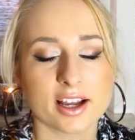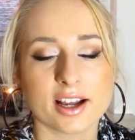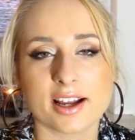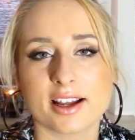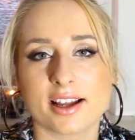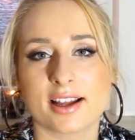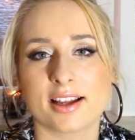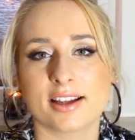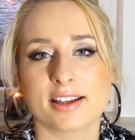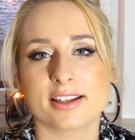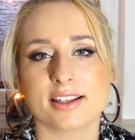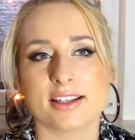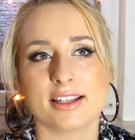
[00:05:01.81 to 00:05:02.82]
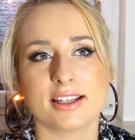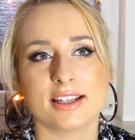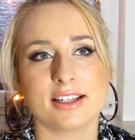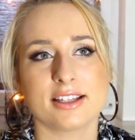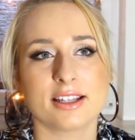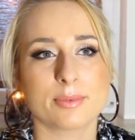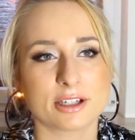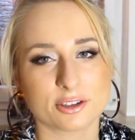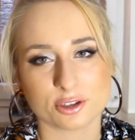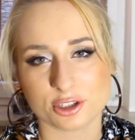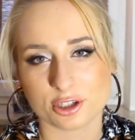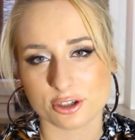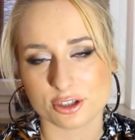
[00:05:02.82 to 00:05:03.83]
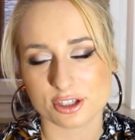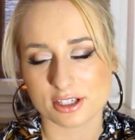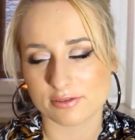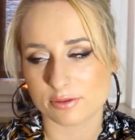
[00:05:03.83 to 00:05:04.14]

E, I nie będę do nich chodzić na